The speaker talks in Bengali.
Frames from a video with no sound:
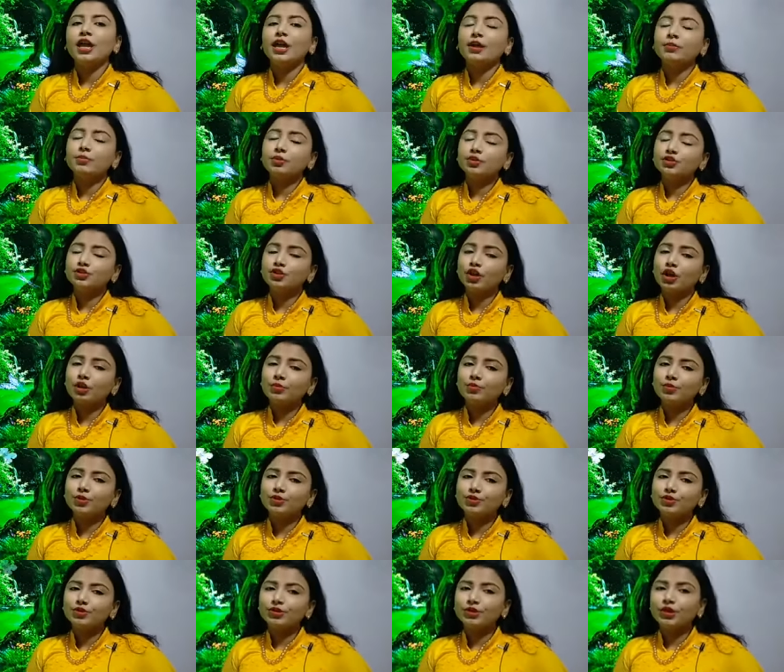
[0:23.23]
এবং
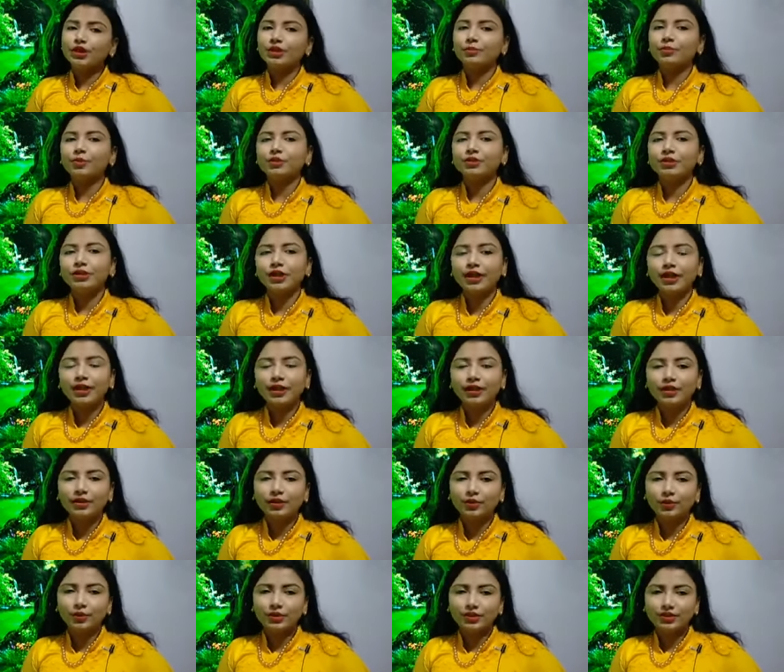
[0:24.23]
সর্বোচ্চ নিরাপত্তায়
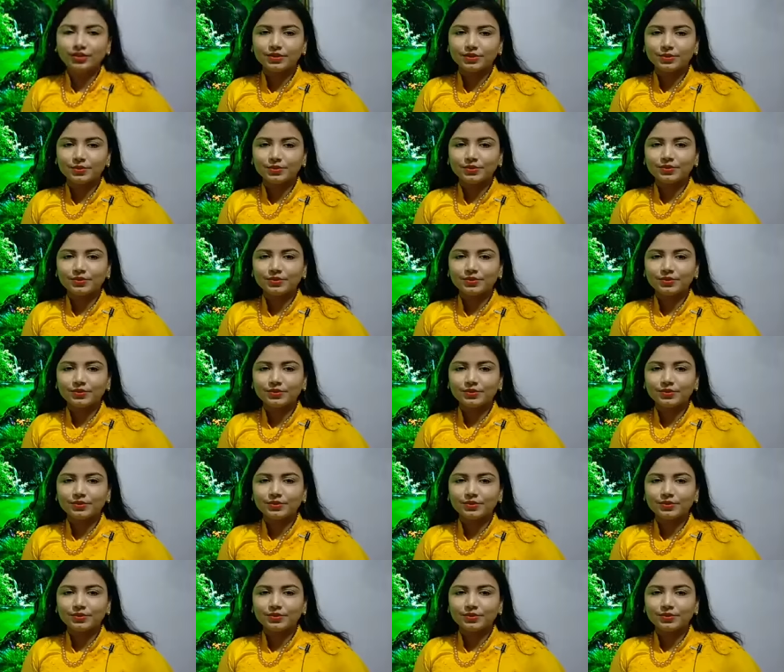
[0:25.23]
রয়েছ